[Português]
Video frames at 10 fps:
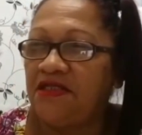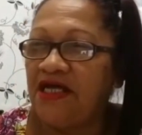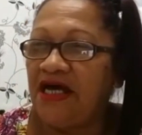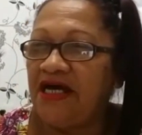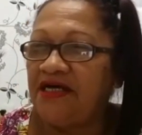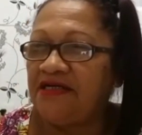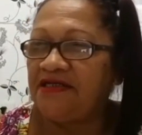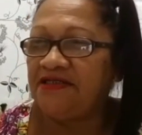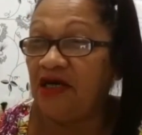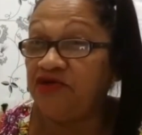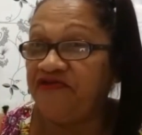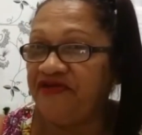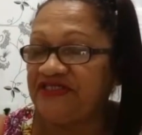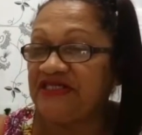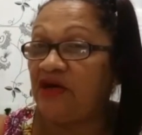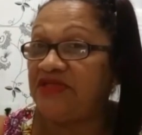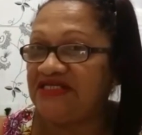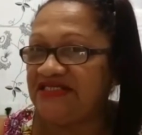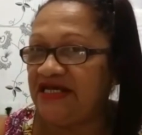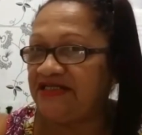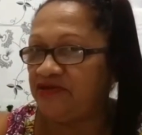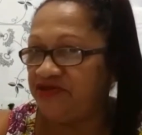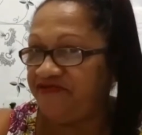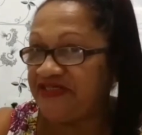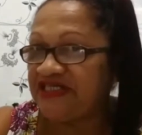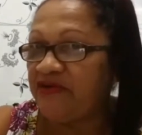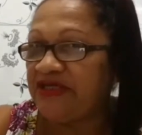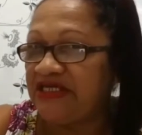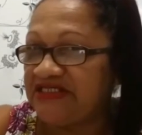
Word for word: da, da Universal, da seita Universal aí